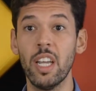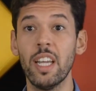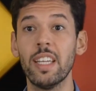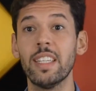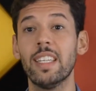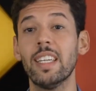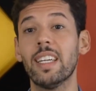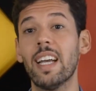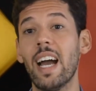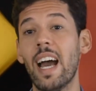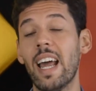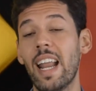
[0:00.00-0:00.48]
que
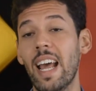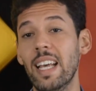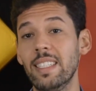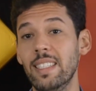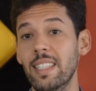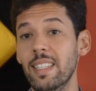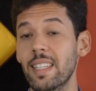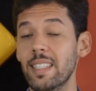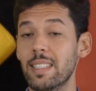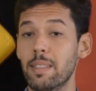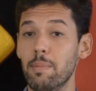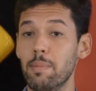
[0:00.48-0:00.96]

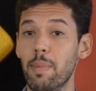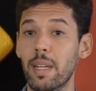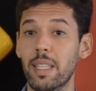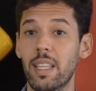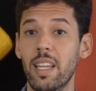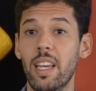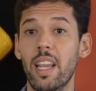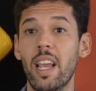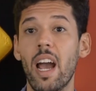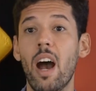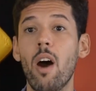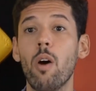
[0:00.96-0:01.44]
carecem desse
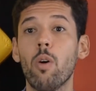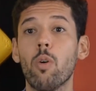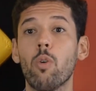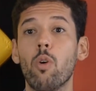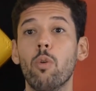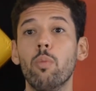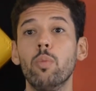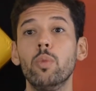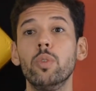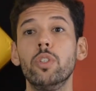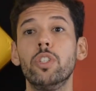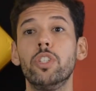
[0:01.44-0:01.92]
material
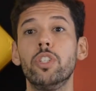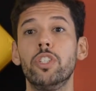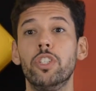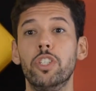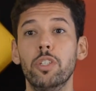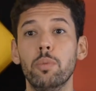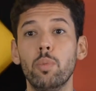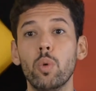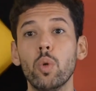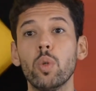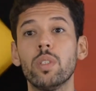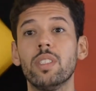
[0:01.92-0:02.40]
como um
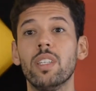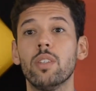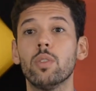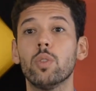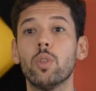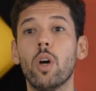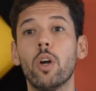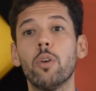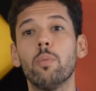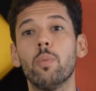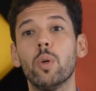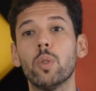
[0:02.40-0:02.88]
estímulo
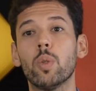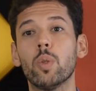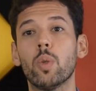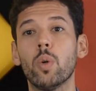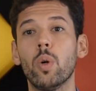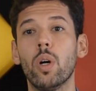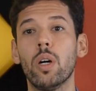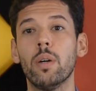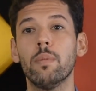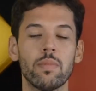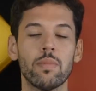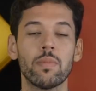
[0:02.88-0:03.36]

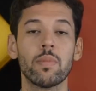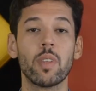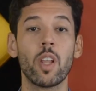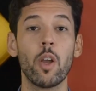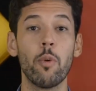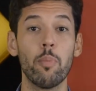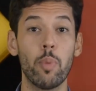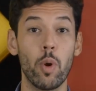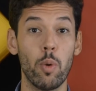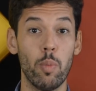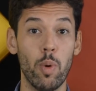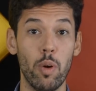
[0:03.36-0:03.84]
sensório-motor.
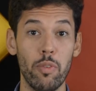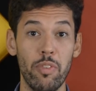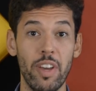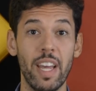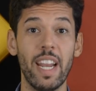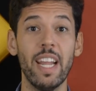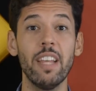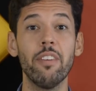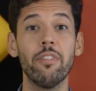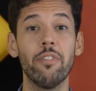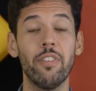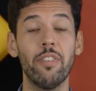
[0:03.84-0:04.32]
Promover
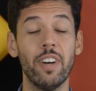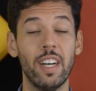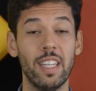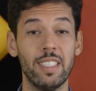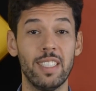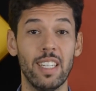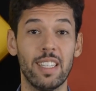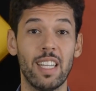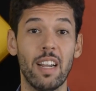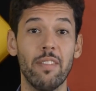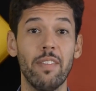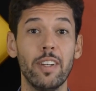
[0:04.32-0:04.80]
a infância
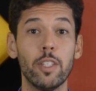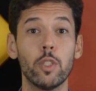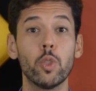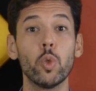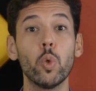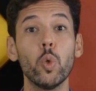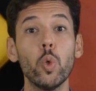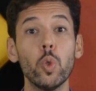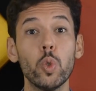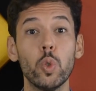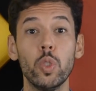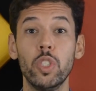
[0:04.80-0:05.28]
através do
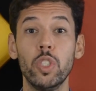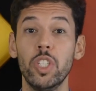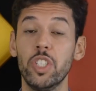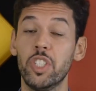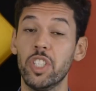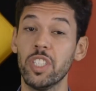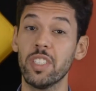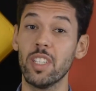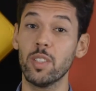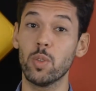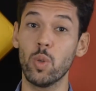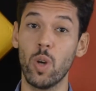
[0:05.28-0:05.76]
uso de
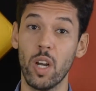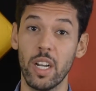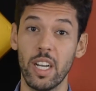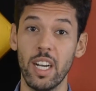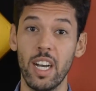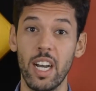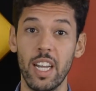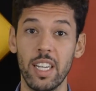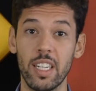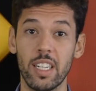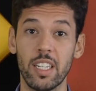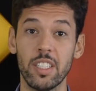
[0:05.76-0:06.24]
tintas
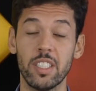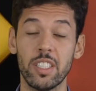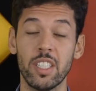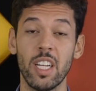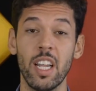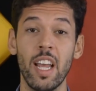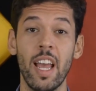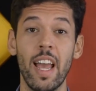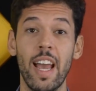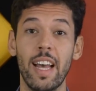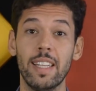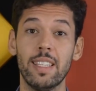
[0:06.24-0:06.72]
orgânicas
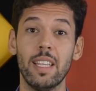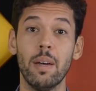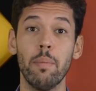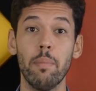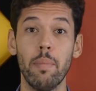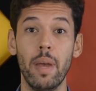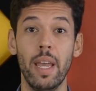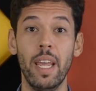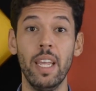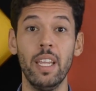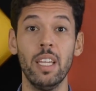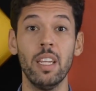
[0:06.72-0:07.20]
é
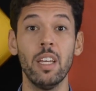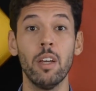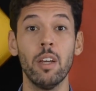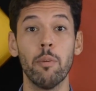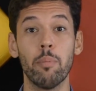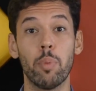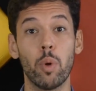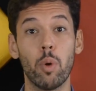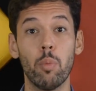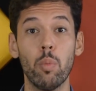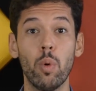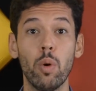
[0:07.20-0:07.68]
também
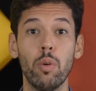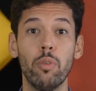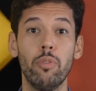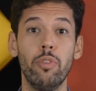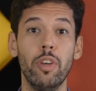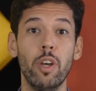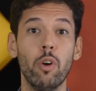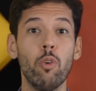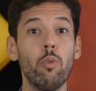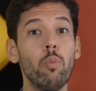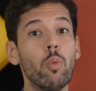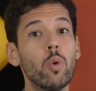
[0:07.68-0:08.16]

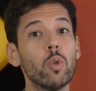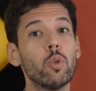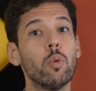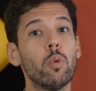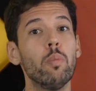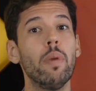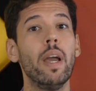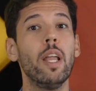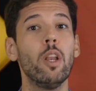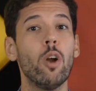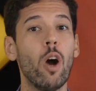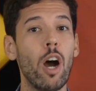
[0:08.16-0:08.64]
promover um mundo
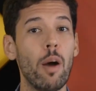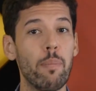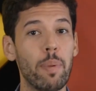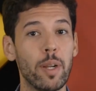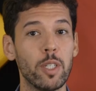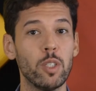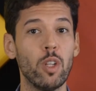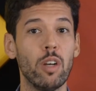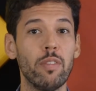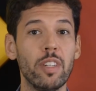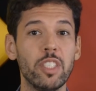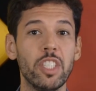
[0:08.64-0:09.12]
melhor para
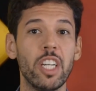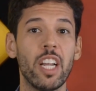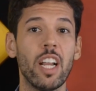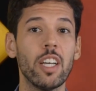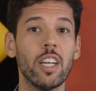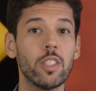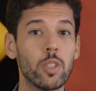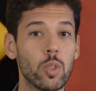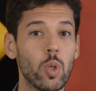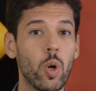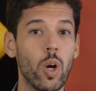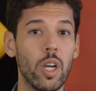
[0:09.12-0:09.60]
as novas
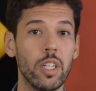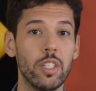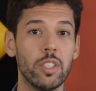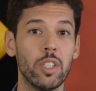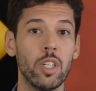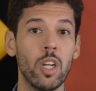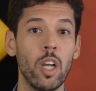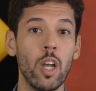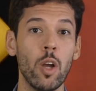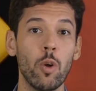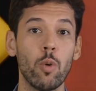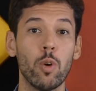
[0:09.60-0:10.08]
gerações.
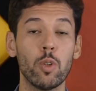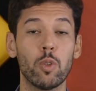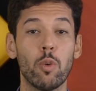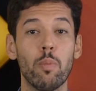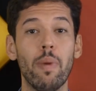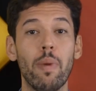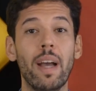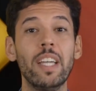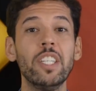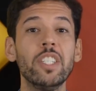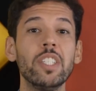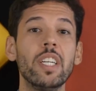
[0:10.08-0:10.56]
Quanto
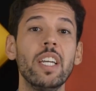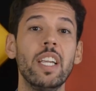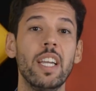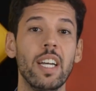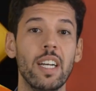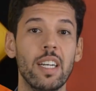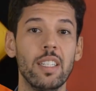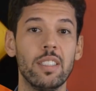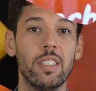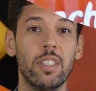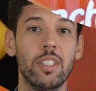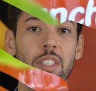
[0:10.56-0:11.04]
mais
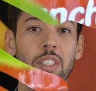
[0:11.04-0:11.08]
crianças